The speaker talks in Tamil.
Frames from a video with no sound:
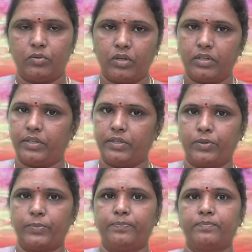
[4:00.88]
உங்களுக்கு
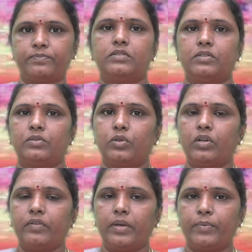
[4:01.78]
இருக்கும் ஸோ
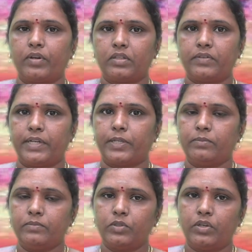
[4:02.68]
குருவை பொறுத்த
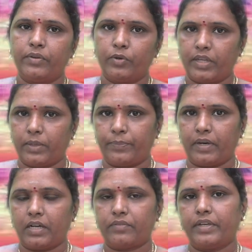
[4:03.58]
வரைக்கும் குரு குருவினுடைய
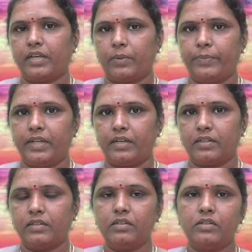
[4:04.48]
பார்வை
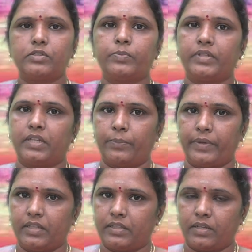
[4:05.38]
அப்படின்றது
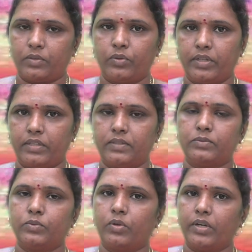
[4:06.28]
சுபத்தன்மையை தரக்கூடியது
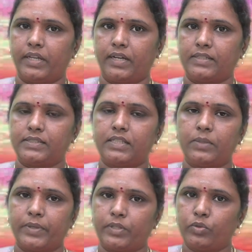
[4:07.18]
உங்களுடைய ராசிக்கு
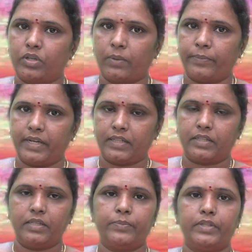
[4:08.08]
பதினோராம்
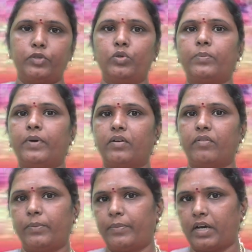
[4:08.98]
இடத்தையும் இந்த குரு
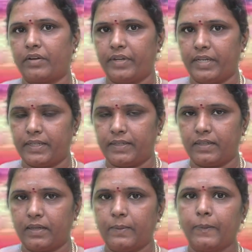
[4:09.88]
பகவான்
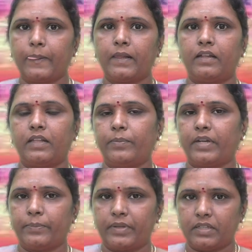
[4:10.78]
பார்வையிடுகின்றார் அதே
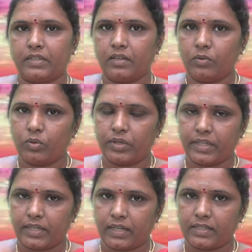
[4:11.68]
மாதிரி பார்த்திங்கன்னா
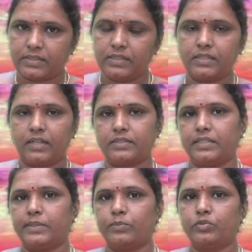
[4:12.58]
உங்களுடைய ராசி
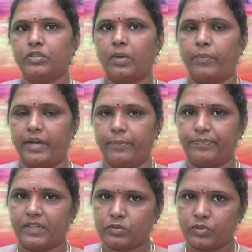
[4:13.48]
ராசிக்கு மூன்றாம் இடம்
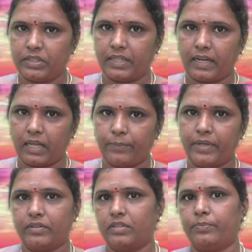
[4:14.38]
ஸோ இது
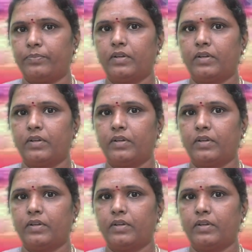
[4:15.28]
எல்லாமே வந்து